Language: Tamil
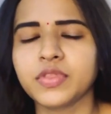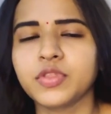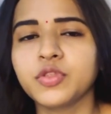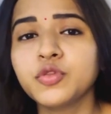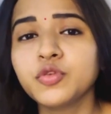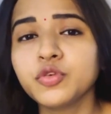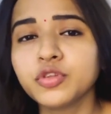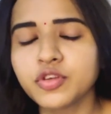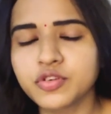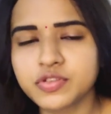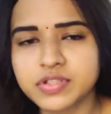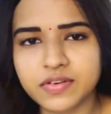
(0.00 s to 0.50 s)

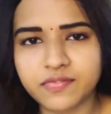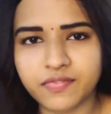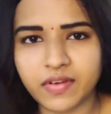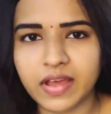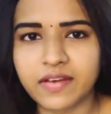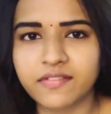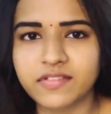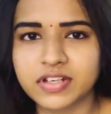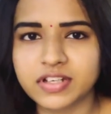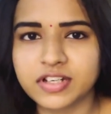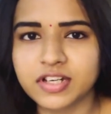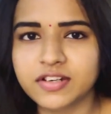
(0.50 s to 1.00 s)
டூ தௌசண்ட்
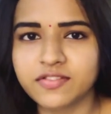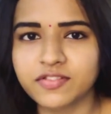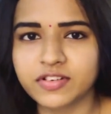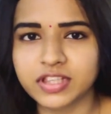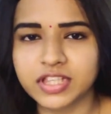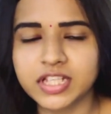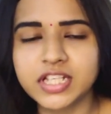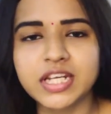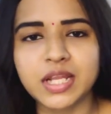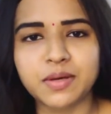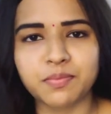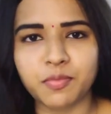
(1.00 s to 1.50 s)
ஃபைவ் ஹண்ட்ரட்
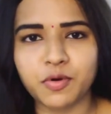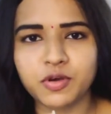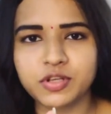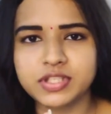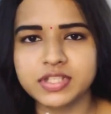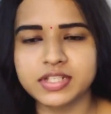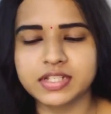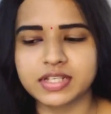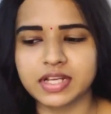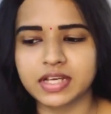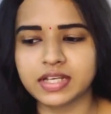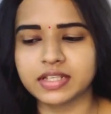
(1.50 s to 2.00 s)
வந்து
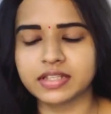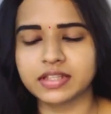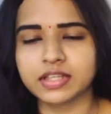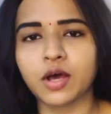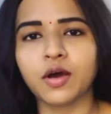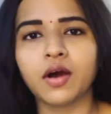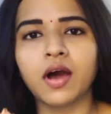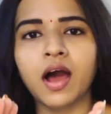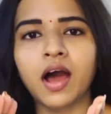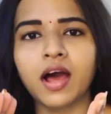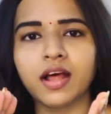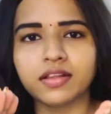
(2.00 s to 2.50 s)
டெபாசிட்
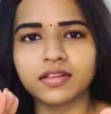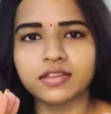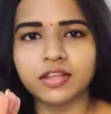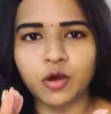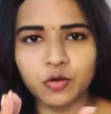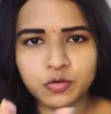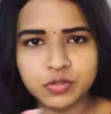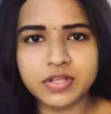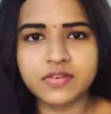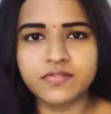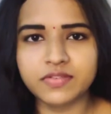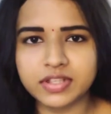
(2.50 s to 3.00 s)

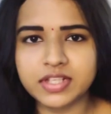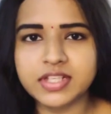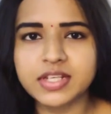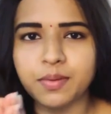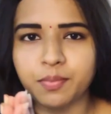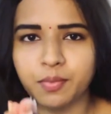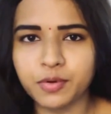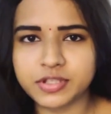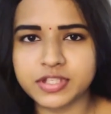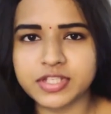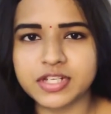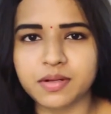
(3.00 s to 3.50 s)
தௌசண்ட் வந்து
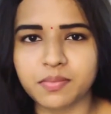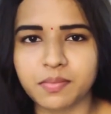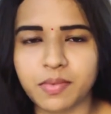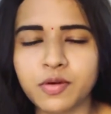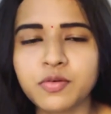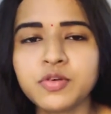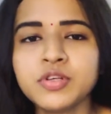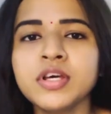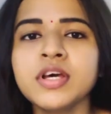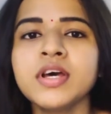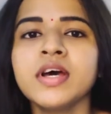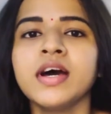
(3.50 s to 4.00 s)
டெபாசிட்
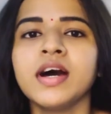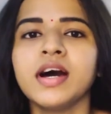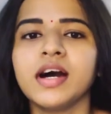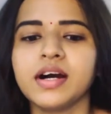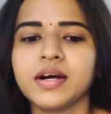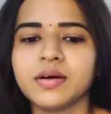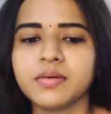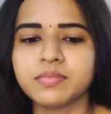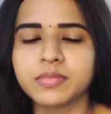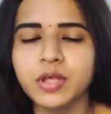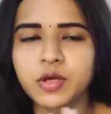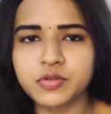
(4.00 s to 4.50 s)
அமௌண்ட்
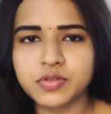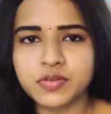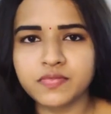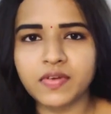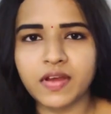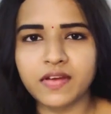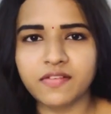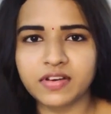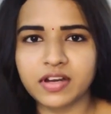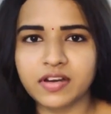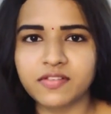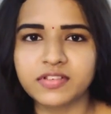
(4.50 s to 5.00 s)
தௌசண்ட்
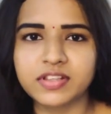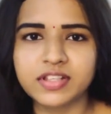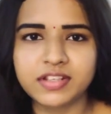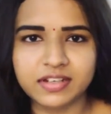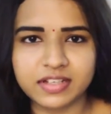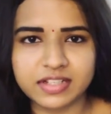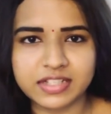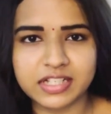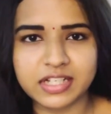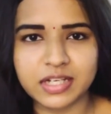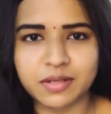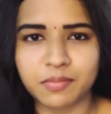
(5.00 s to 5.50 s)
ஃபைவ் ஹண்ட்ரட் வந்து
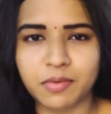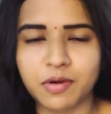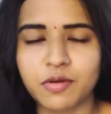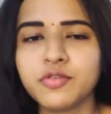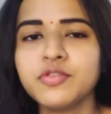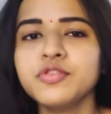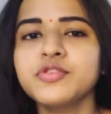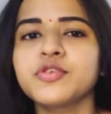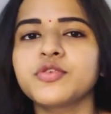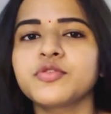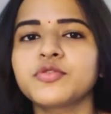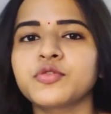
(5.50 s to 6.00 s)
ரெண்டல்
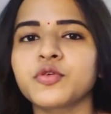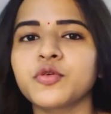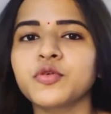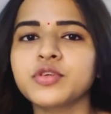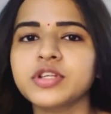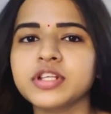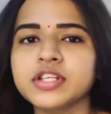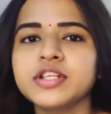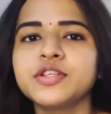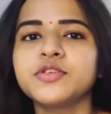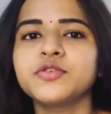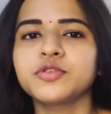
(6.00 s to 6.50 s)
அமௌண்ட் ஸோ
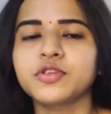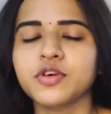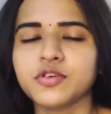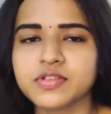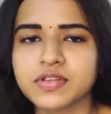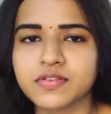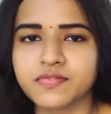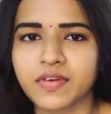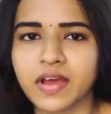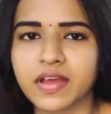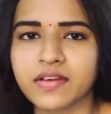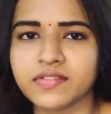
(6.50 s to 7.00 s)
டோட்டலி டூ
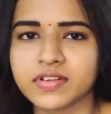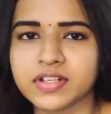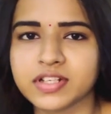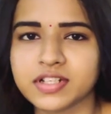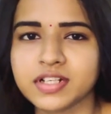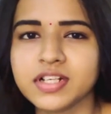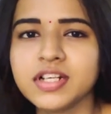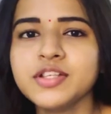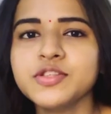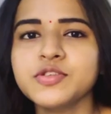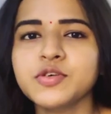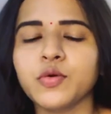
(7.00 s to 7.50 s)
தௌசண்ட் ஃபைவ்
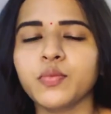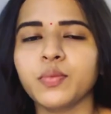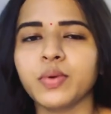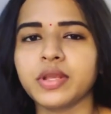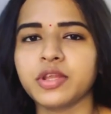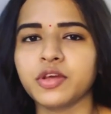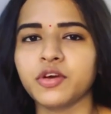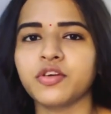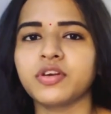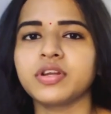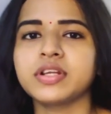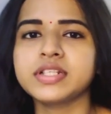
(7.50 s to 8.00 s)
ஹண்ட்ரட் ஸோ
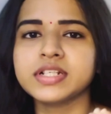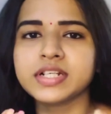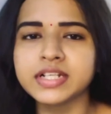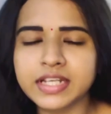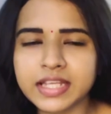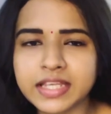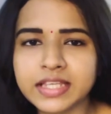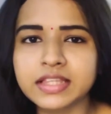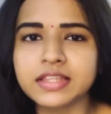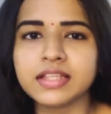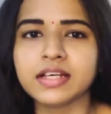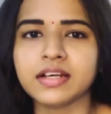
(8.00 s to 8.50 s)
வென் யூர்
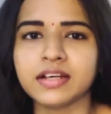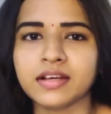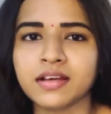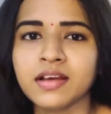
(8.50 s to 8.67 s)
ரிட்டர்னிங் த